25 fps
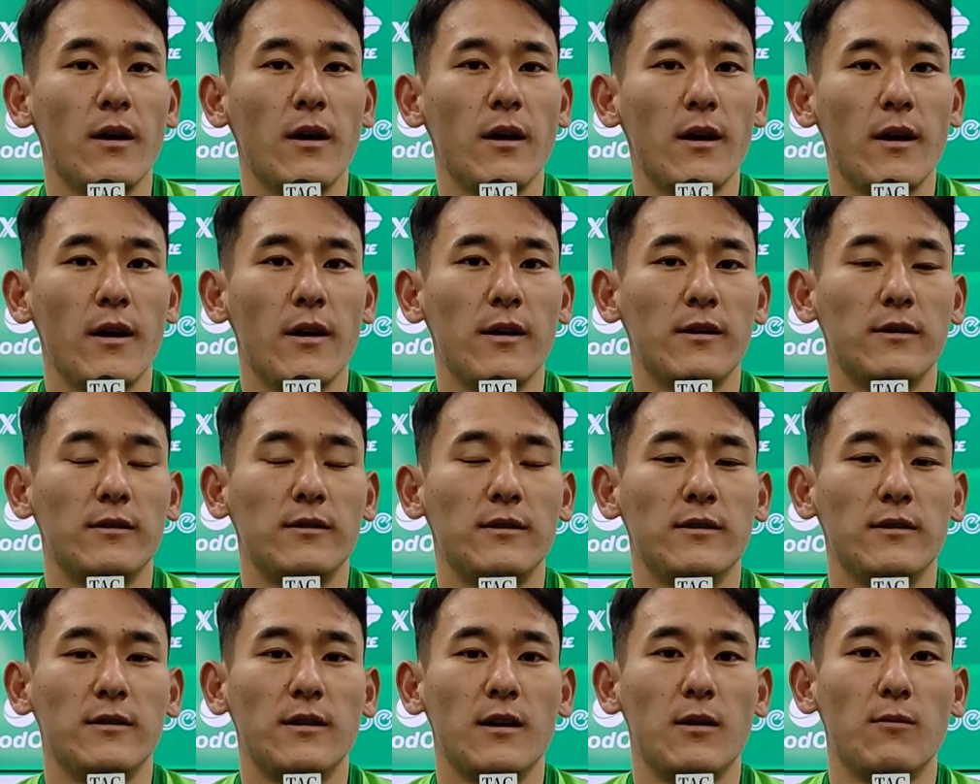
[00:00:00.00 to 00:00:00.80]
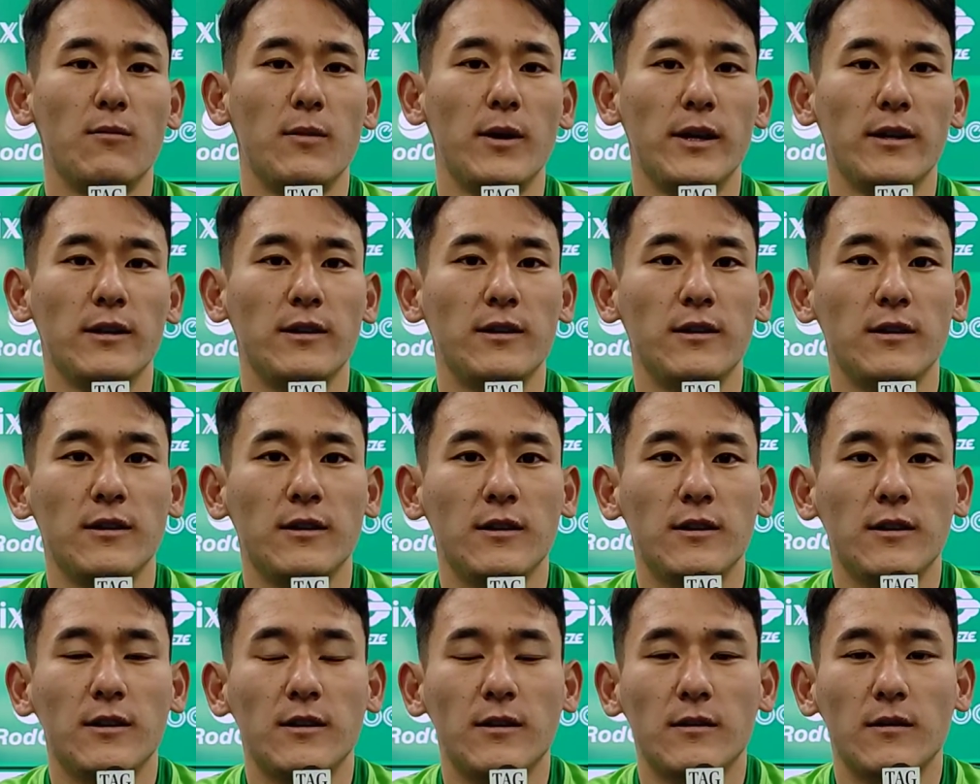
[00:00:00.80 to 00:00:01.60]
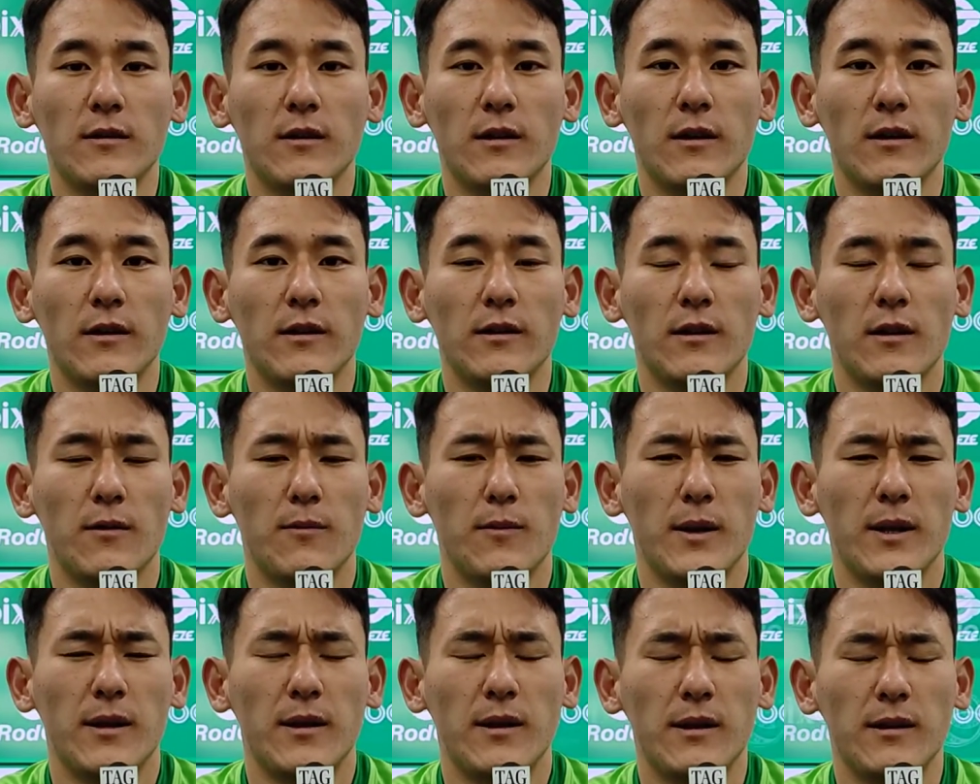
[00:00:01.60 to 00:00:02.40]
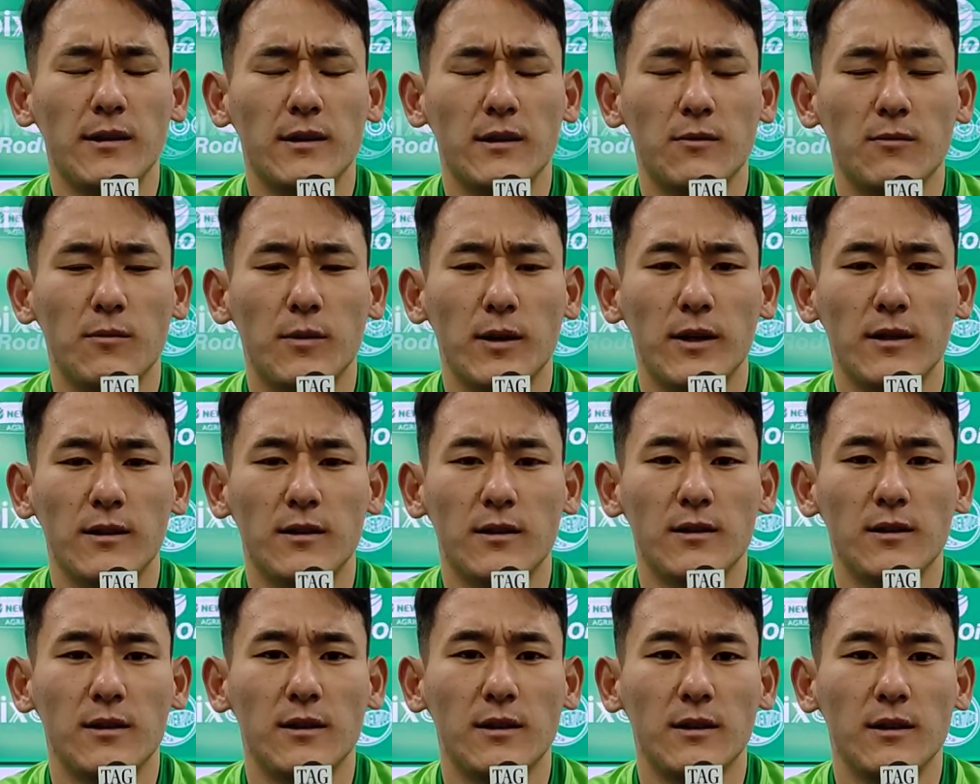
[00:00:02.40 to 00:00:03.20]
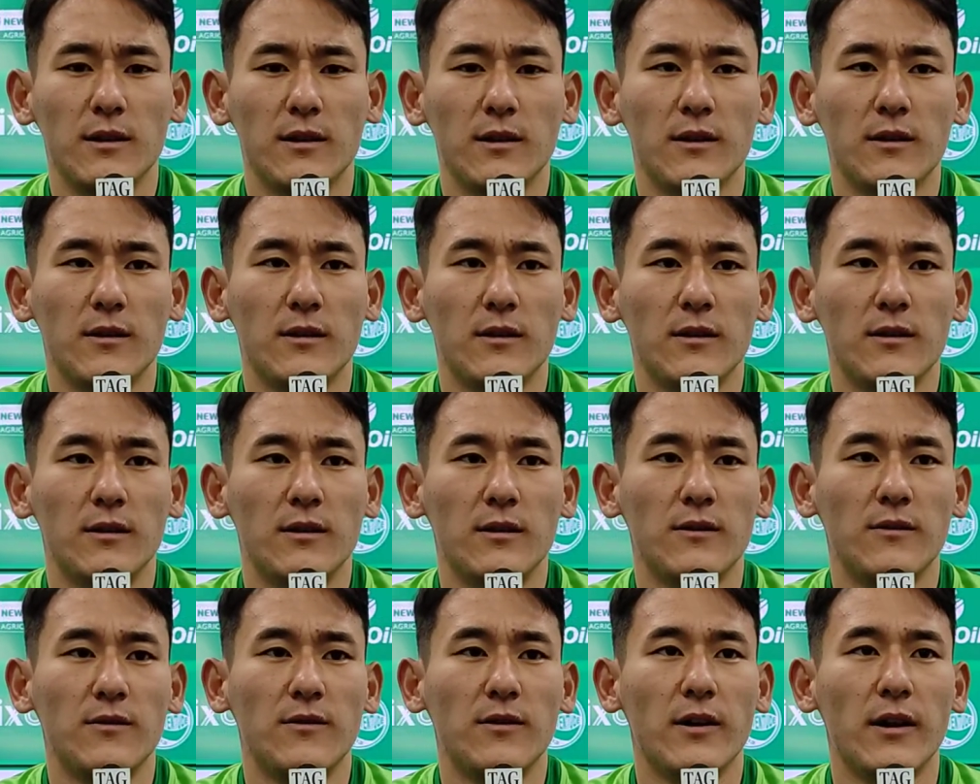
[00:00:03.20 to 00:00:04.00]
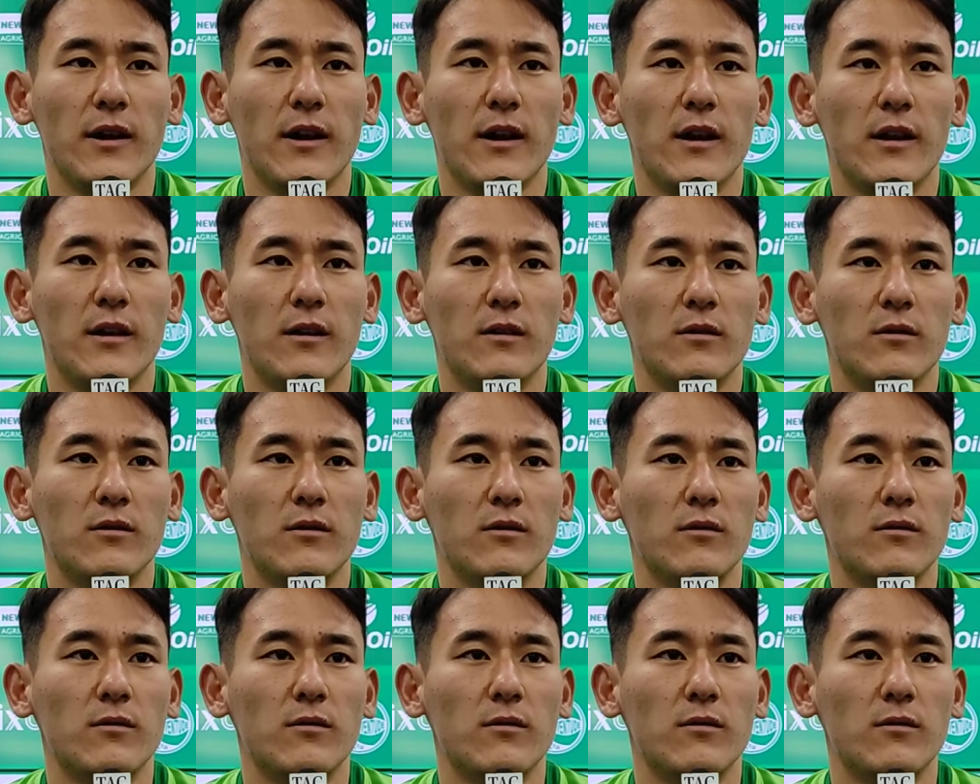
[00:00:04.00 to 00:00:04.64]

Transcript: É, sinceramente, é, independentemente se, se vier